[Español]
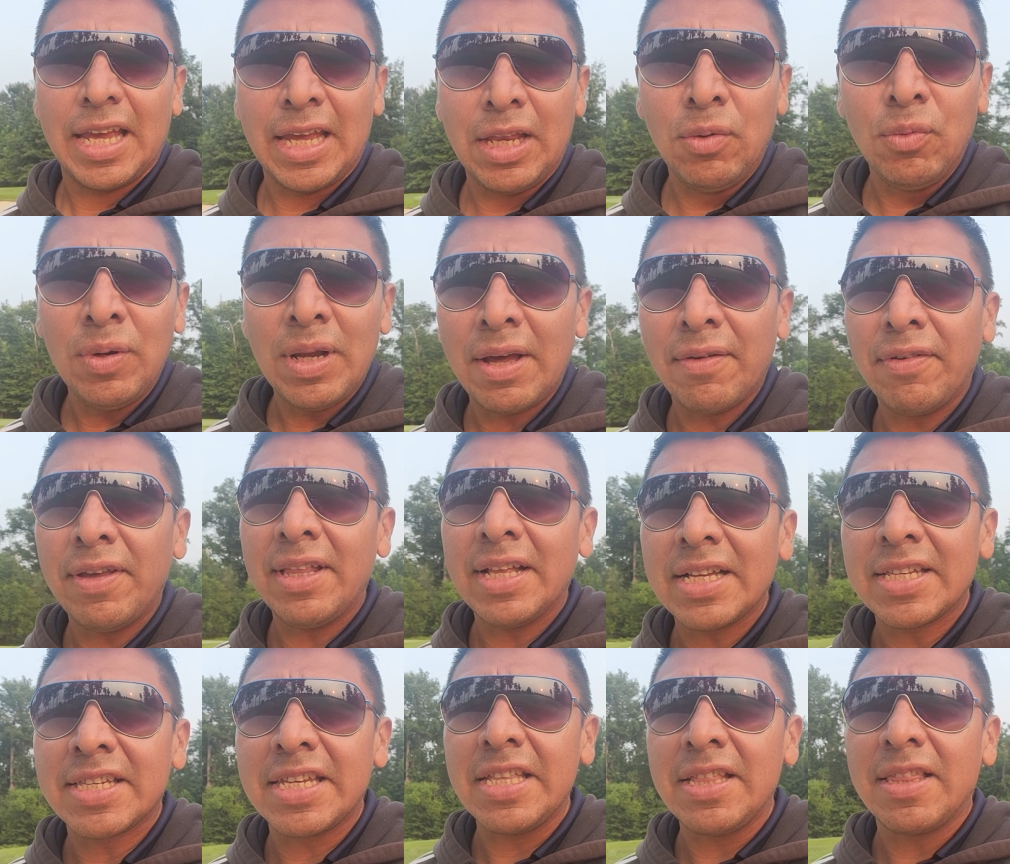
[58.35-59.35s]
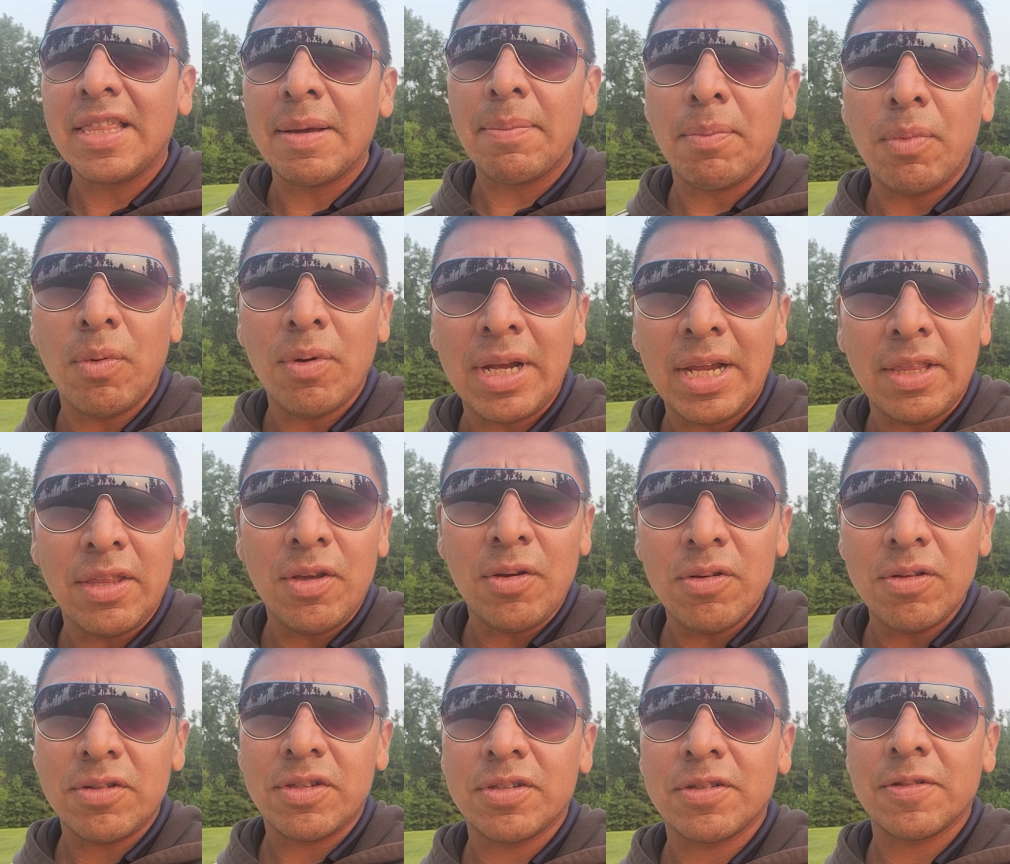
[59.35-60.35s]
¿En una vida sin temor a
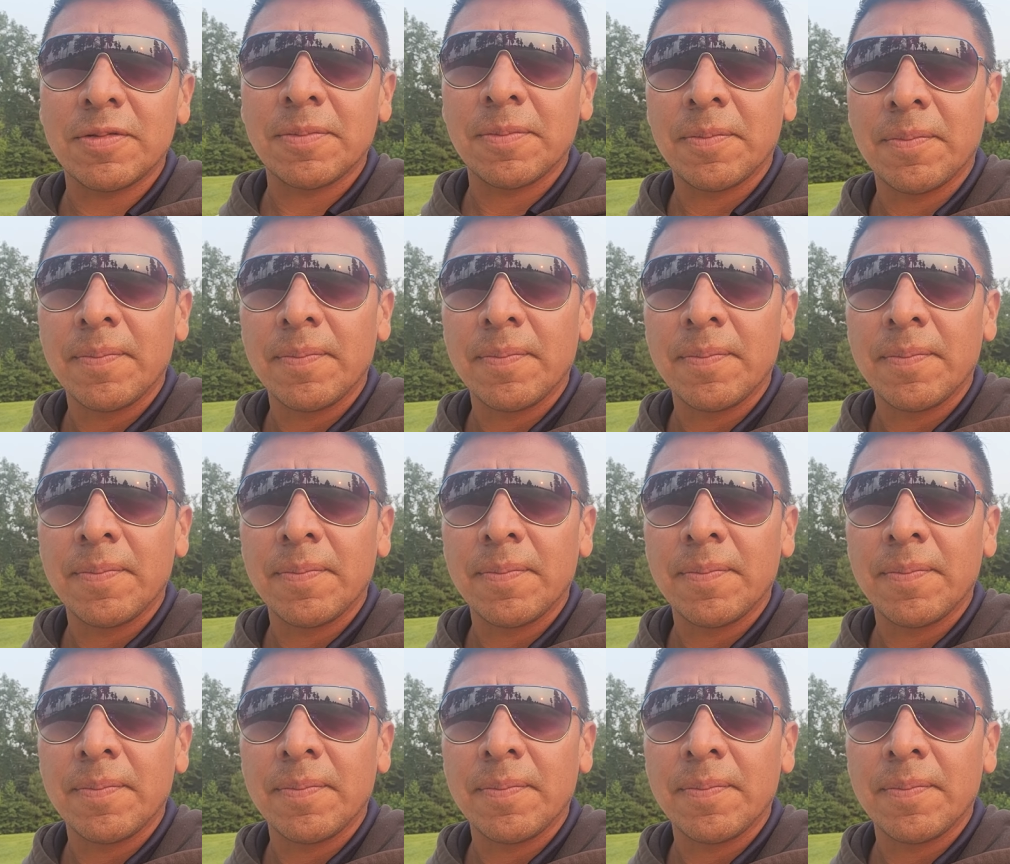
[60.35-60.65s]
Dios?